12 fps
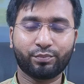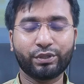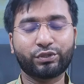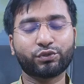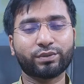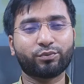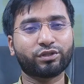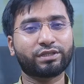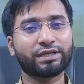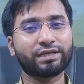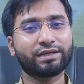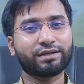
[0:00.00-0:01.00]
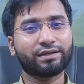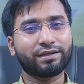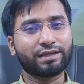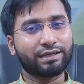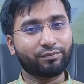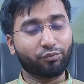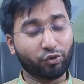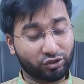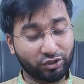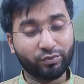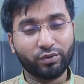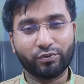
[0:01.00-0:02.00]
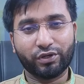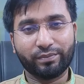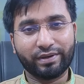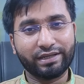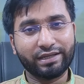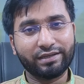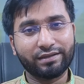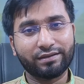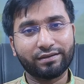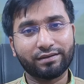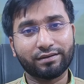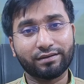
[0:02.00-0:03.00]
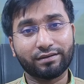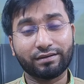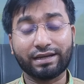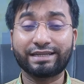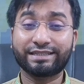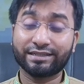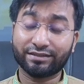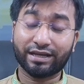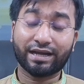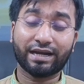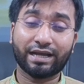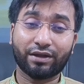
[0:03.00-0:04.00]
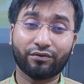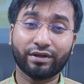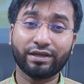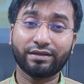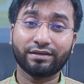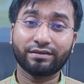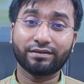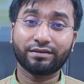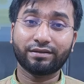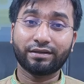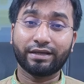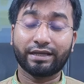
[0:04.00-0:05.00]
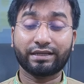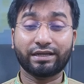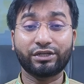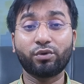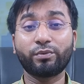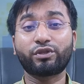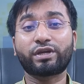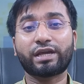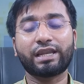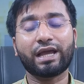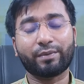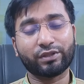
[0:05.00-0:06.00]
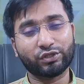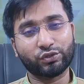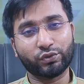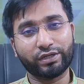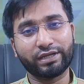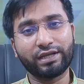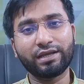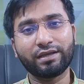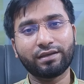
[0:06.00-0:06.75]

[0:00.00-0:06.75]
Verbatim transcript: বিটরুটের মধ্যে পর্যাপ্ত পরিমাণে নাইট্রেট থাকার কারণে এটা নিয়মিত খেলে আমাদের শরীরে